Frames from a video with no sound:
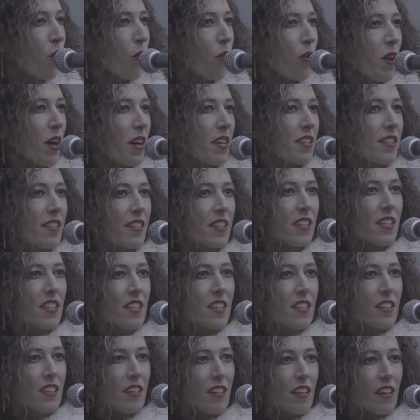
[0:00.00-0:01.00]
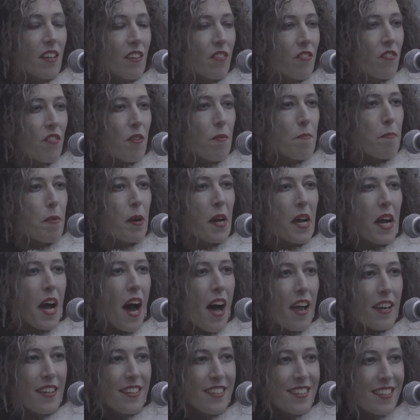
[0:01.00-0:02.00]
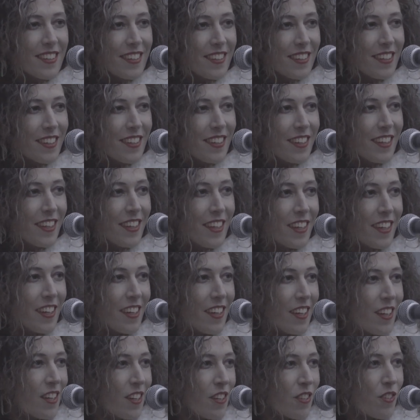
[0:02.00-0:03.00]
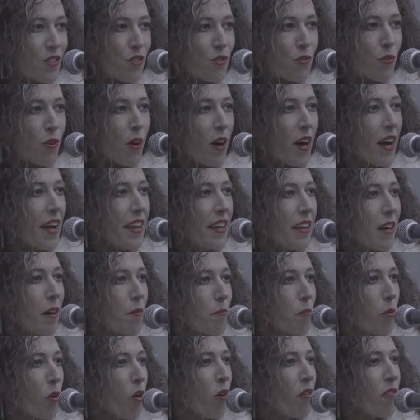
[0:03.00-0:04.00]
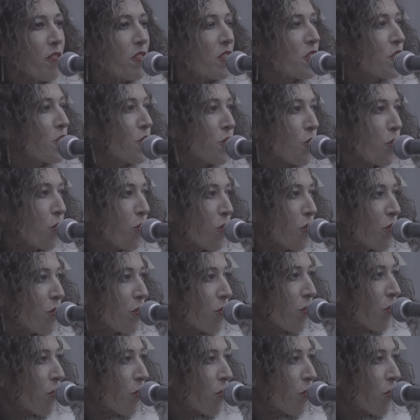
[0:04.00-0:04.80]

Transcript: oder sich irgendwie bekannte zu einer Profession